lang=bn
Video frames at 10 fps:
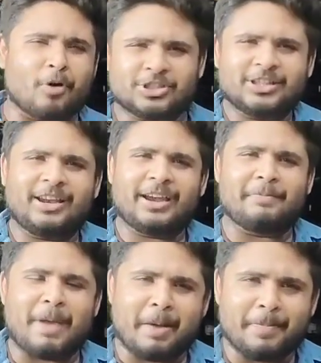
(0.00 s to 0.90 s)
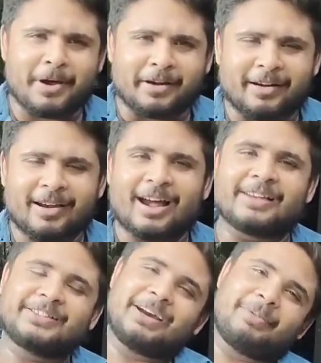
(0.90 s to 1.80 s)
মজাদার একটা ব্যাপার
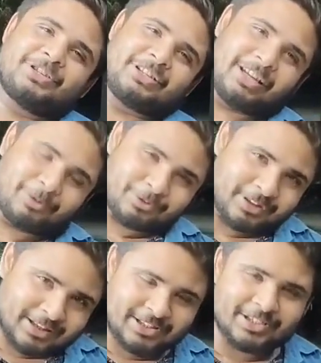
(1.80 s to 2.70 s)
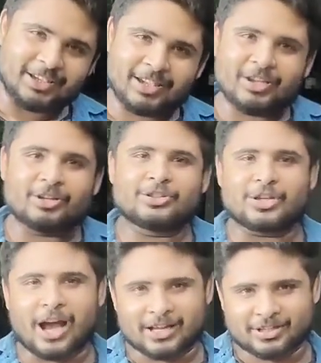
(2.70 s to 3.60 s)
আজকে আমরা সেটাই করতে এসেছি
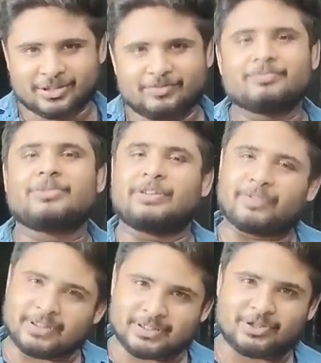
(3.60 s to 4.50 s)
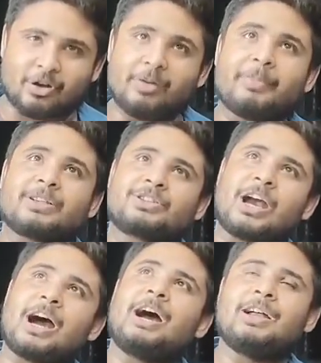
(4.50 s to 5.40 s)
সাহা টিফিন স্টল বা
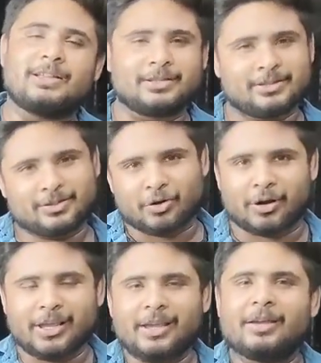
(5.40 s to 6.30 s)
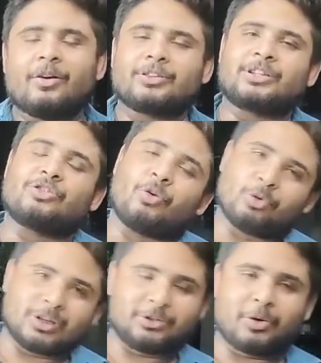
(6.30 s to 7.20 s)
সাহা স্টলে অর্থাৎ
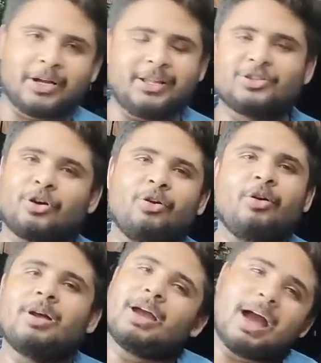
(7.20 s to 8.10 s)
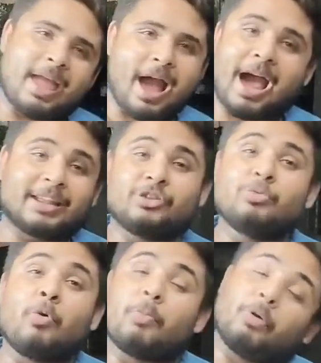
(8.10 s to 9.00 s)
শঙ্করদার দোকানে চলো আর
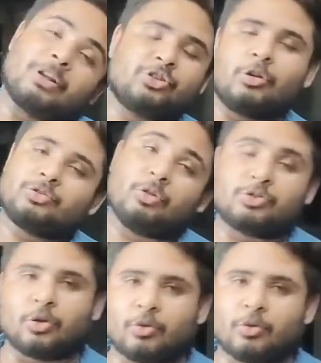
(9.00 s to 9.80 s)
কিছু বকবো না চলো চলো